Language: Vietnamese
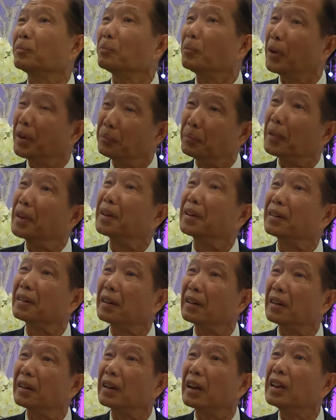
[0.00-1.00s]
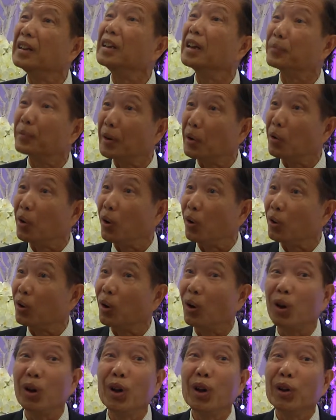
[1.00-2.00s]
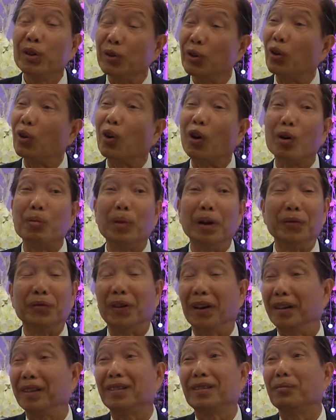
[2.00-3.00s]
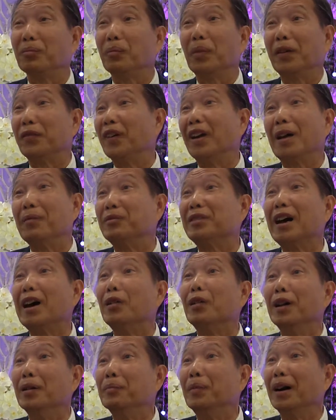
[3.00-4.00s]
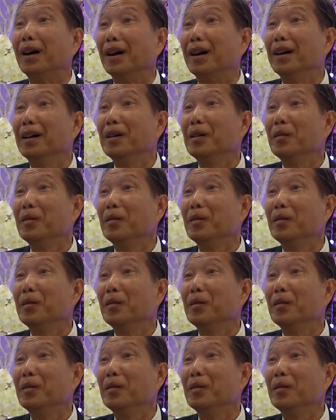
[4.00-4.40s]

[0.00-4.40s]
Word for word: mình bị lây nhiễm cái đau khổ đó do đó mình phải mình phải làm sao để mà